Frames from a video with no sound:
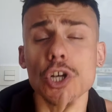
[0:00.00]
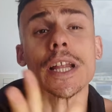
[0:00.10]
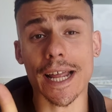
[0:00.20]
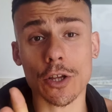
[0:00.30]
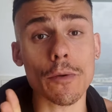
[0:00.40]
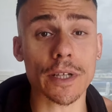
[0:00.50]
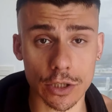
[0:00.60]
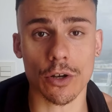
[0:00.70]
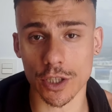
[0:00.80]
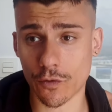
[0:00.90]
Ciò detto, mi
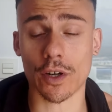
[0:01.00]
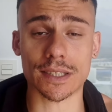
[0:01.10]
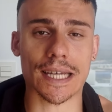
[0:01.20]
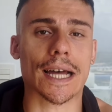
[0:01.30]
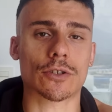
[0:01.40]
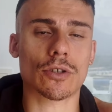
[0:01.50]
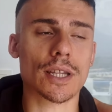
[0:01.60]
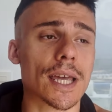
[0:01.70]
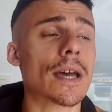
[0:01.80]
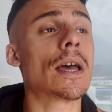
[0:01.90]
sono sforzato
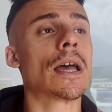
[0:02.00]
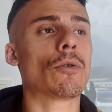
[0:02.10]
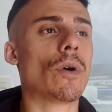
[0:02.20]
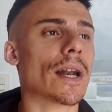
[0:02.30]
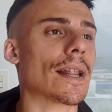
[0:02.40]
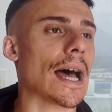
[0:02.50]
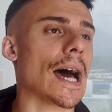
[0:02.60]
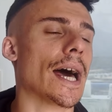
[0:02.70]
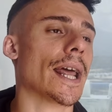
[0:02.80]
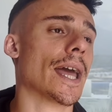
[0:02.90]
di
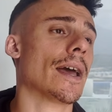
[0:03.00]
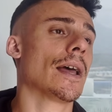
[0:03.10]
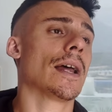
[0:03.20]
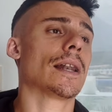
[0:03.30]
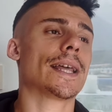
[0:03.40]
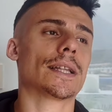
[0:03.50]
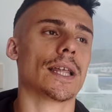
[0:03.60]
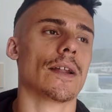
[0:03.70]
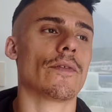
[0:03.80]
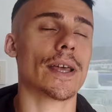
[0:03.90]
guardare le
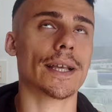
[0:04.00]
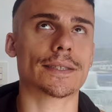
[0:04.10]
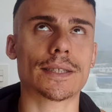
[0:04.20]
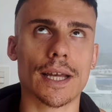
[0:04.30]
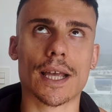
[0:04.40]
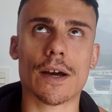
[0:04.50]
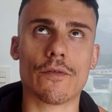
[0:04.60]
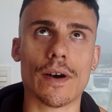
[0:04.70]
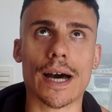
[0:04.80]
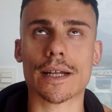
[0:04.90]
interviste che ha
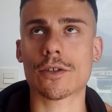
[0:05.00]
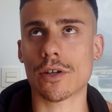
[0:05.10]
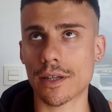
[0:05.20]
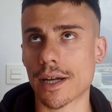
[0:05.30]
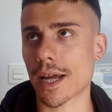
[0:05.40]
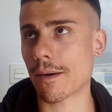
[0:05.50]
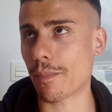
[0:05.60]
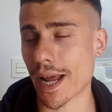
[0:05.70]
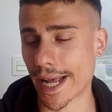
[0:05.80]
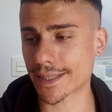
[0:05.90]
fatto Andrea
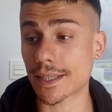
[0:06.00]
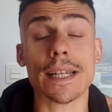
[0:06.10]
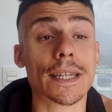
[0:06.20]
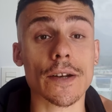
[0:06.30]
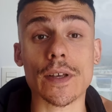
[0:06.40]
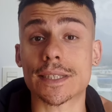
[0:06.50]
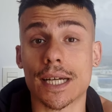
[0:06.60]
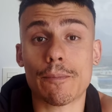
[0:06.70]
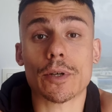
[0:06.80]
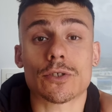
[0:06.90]
Presti, le interviste
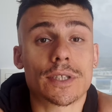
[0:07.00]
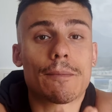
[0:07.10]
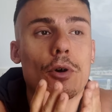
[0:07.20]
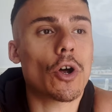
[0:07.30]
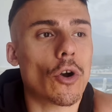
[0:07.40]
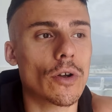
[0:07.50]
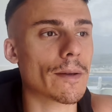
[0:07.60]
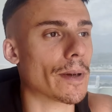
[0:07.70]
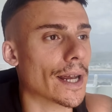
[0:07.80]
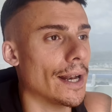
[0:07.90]
che poi sono dei monologhi
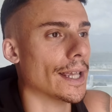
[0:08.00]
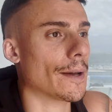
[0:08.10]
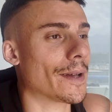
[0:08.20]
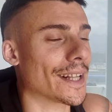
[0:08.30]
perché le chiama